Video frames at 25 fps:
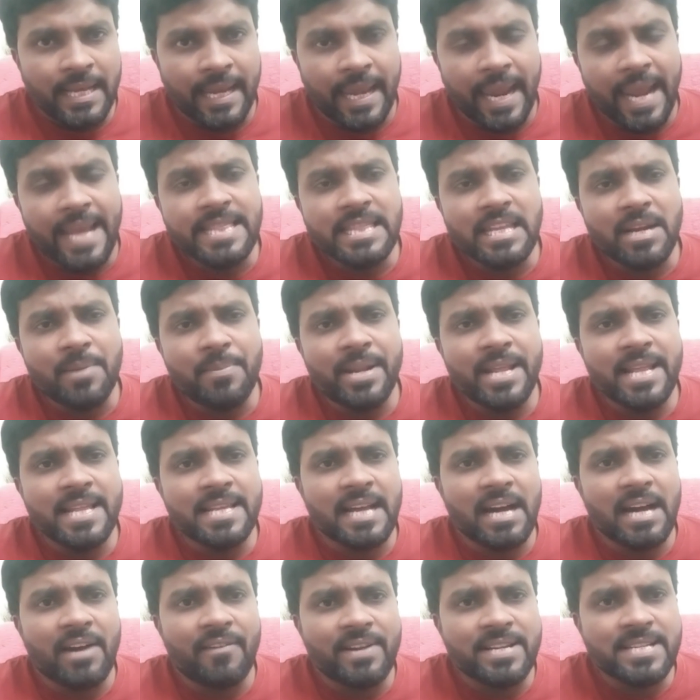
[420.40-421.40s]
కేంద్రం
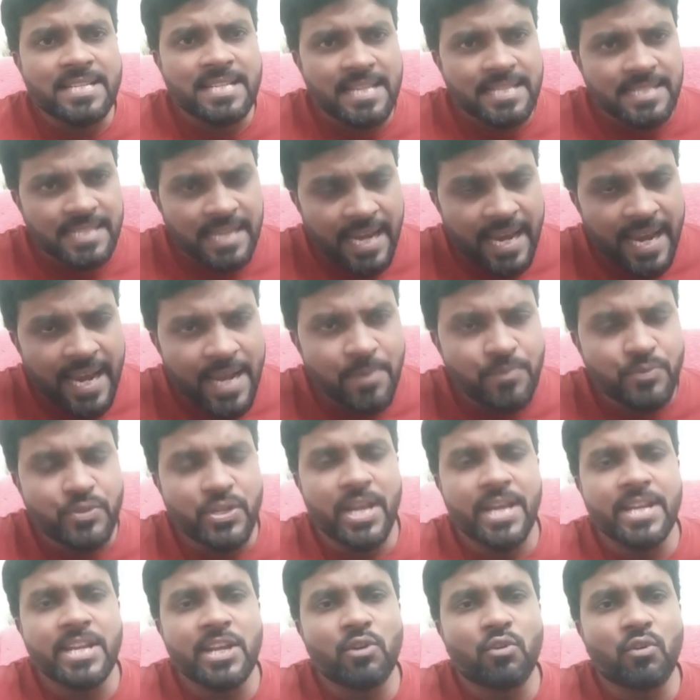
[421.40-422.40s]
అనేది కావాల్సిన సహాయం
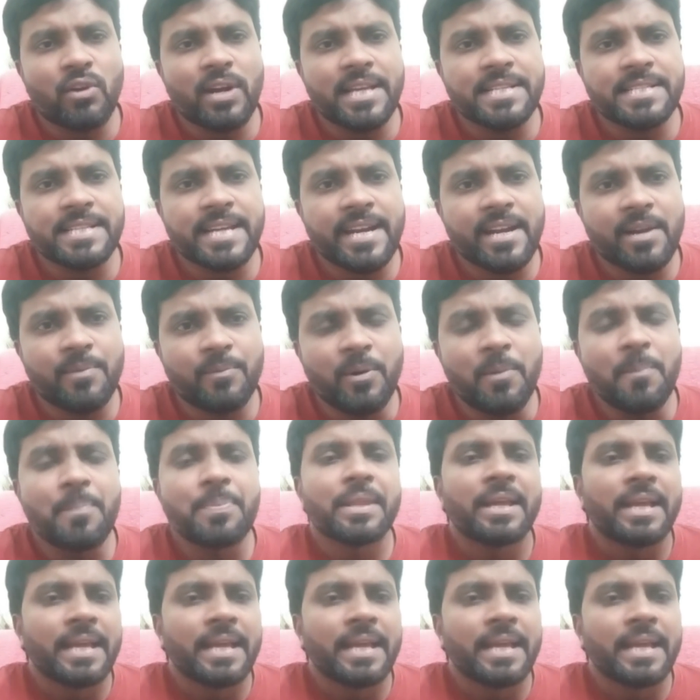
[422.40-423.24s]
చేయనీయకుండా చేయడము